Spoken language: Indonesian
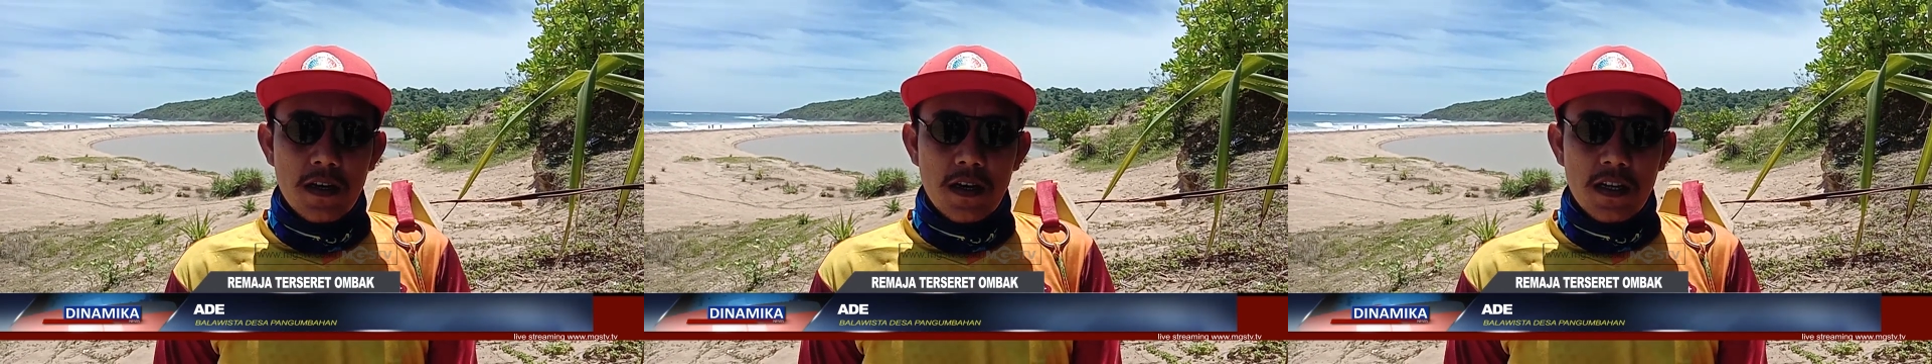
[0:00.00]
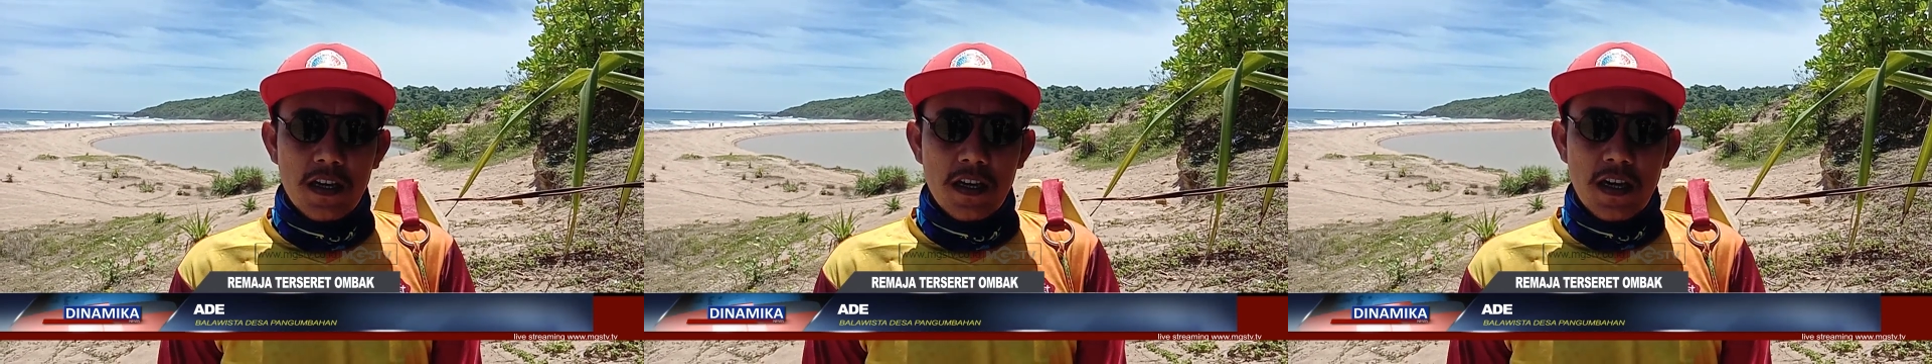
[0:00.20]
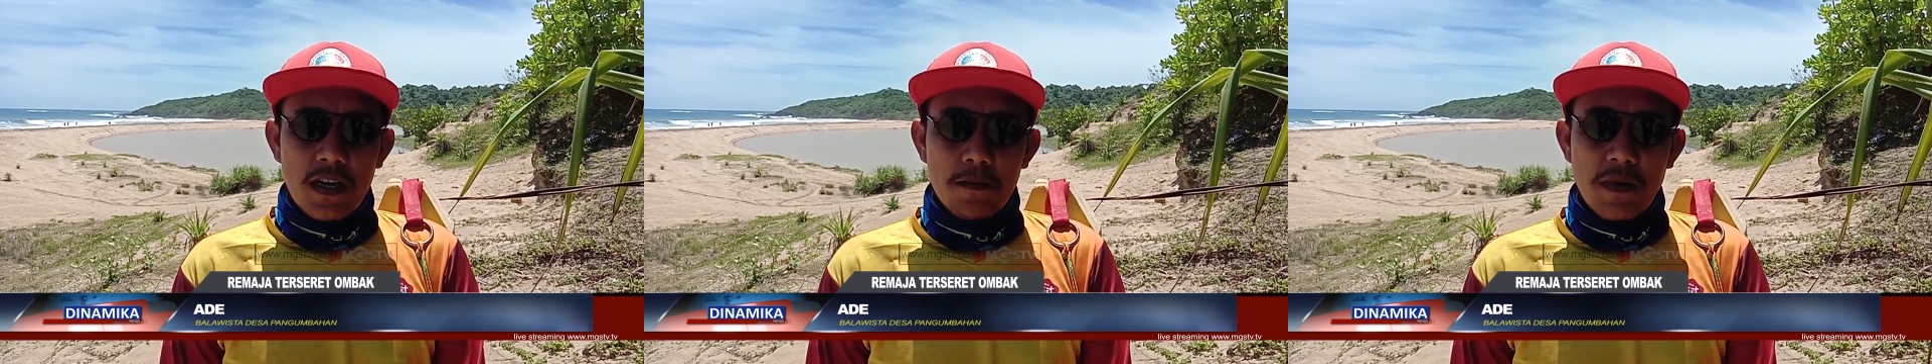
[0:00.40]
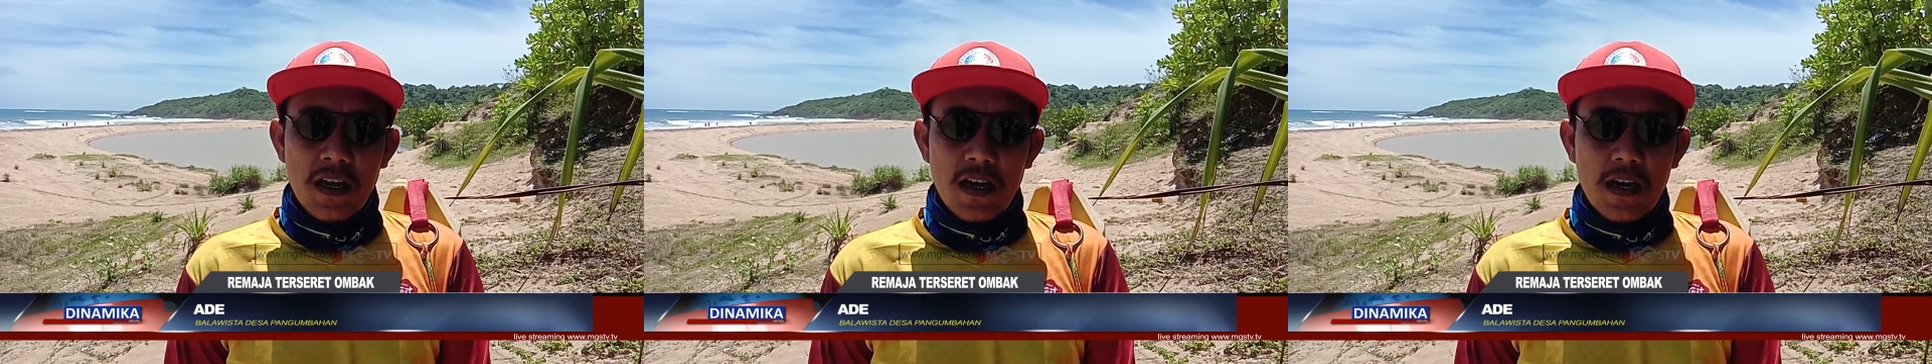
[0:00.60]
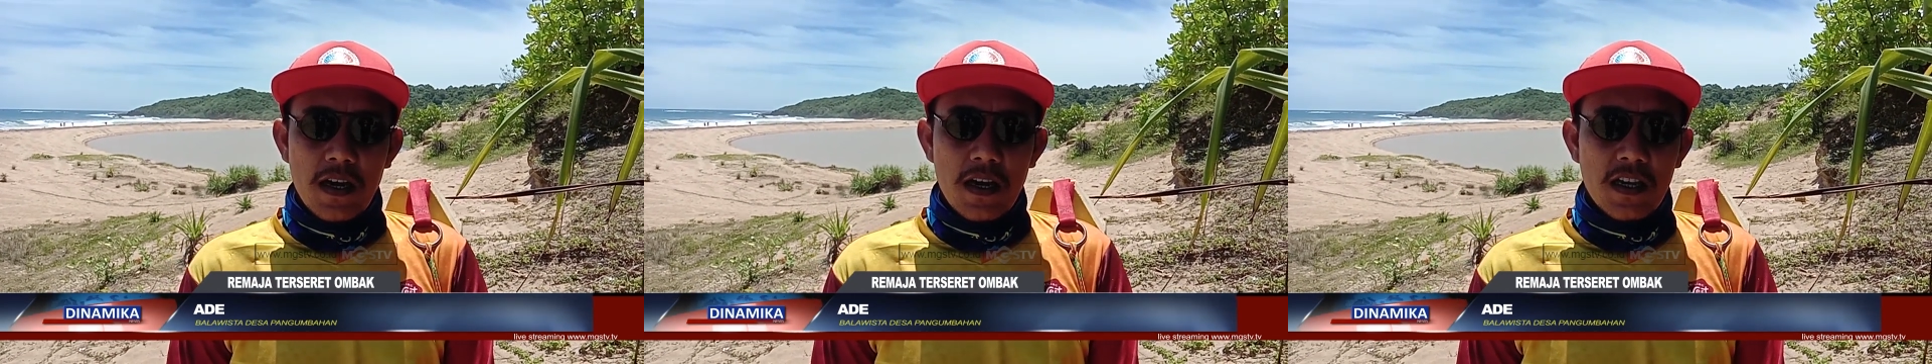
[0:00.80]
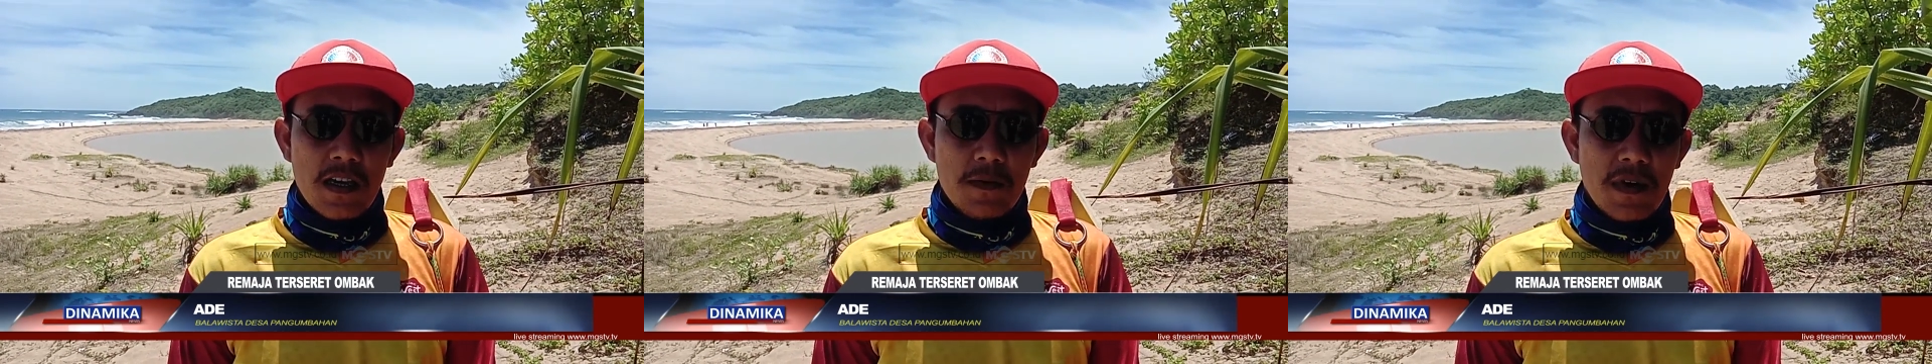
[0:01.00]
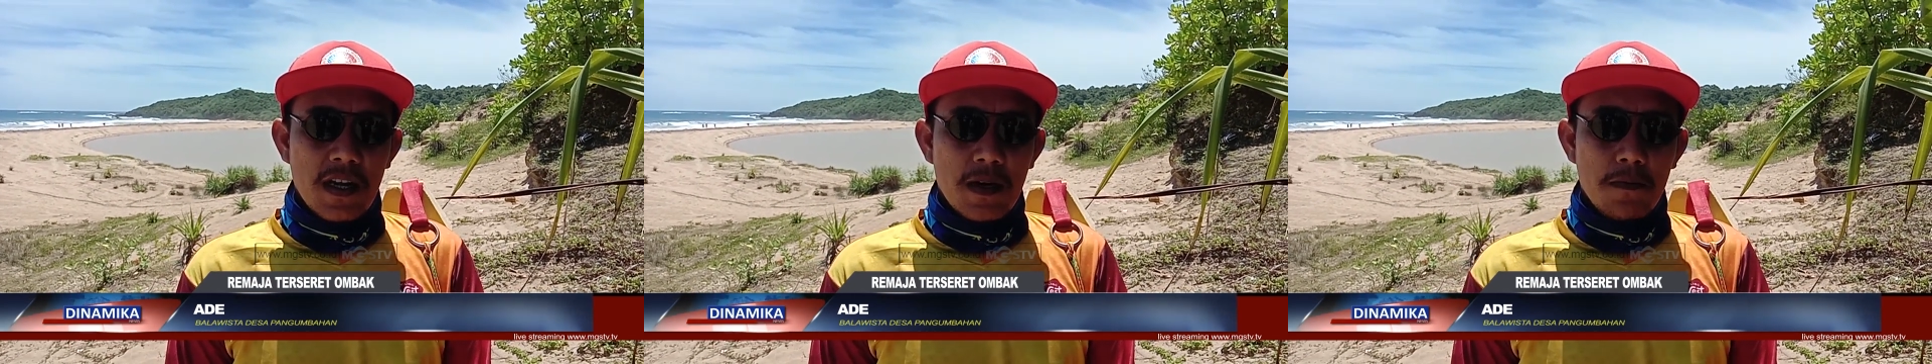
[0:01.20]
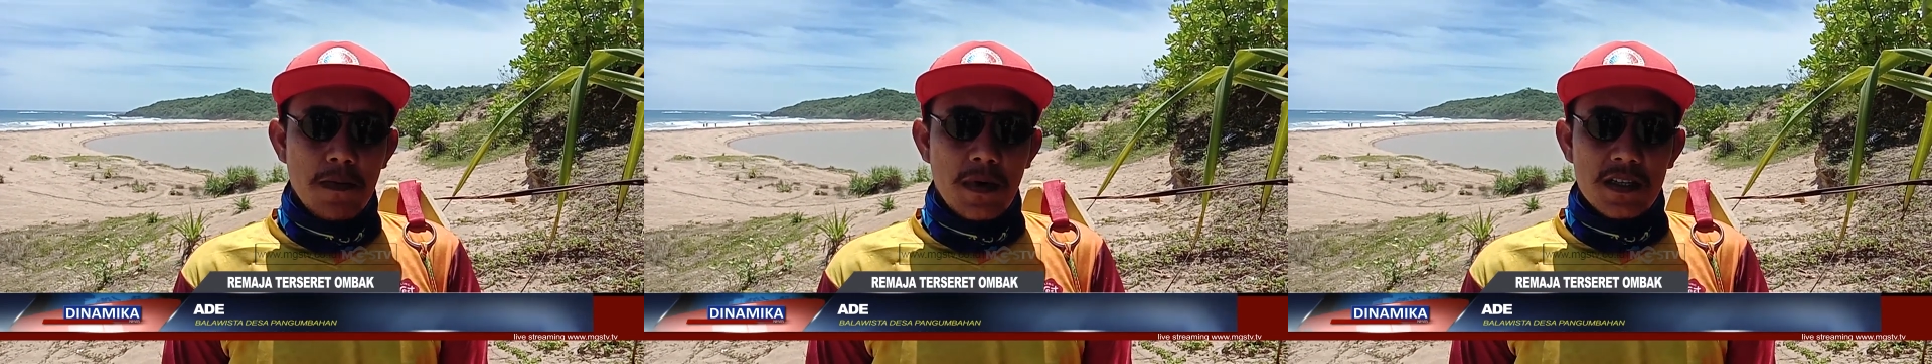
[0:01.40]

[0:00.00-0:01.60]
ketika mereka lagi pada